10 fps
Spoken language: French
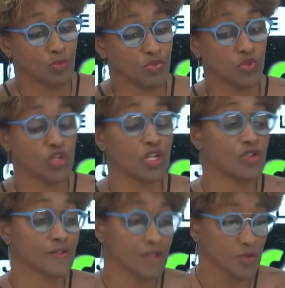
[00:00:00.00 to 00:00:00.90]
pour que
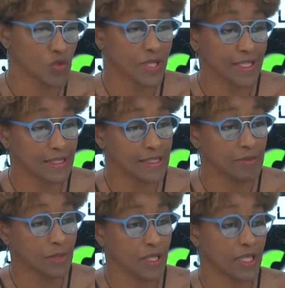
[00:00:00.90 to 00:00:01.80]
l'ensemble soit
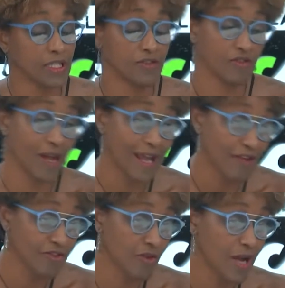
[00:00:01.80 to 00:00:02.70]
équilibré, il faut à
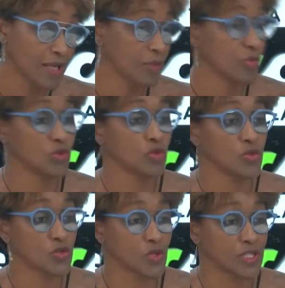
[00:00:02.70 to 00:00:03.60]
la fois répondre aux
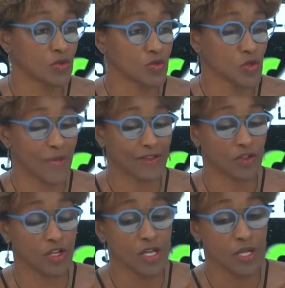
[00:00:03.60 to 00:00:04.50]
besoins des
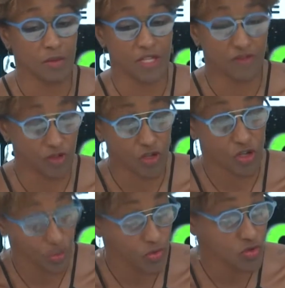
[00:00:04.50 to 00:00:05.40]
consommateurs, mais il faut que
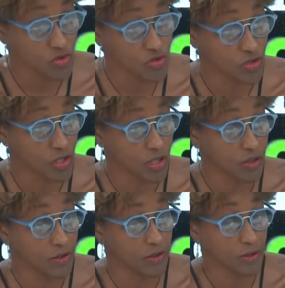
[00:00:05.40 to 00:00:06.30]
le
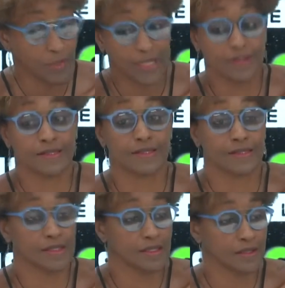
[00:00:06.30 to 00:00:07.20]
producteur, ben,
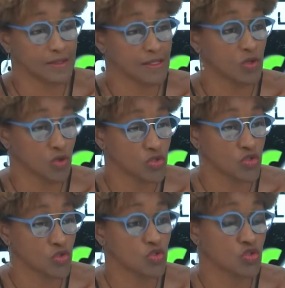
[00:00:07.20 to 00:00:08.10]
si
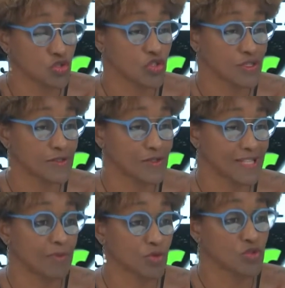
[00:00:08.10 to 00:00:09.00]
de,
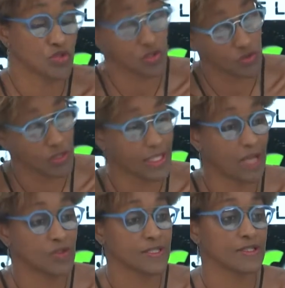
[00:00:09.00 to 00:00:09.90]
sa production. Donc il y
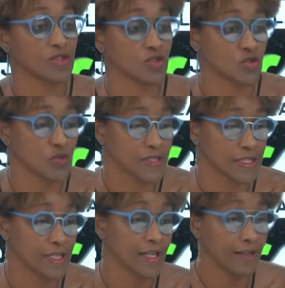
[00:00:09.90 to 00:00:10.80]
a aussi ce
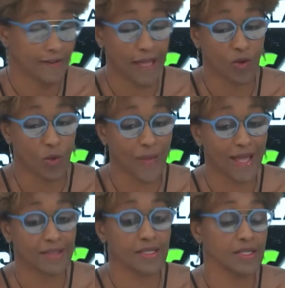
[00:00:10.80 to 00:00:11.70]
souci
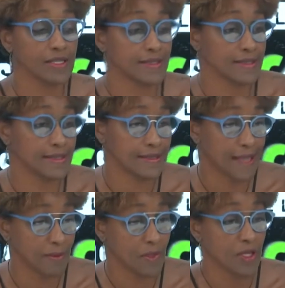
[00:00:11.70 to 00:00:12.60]
d'accompagner les
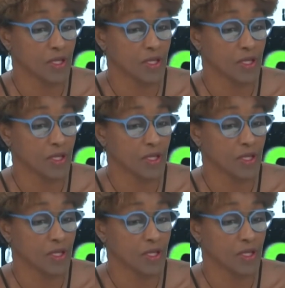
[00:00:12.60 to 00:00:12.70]
systèmes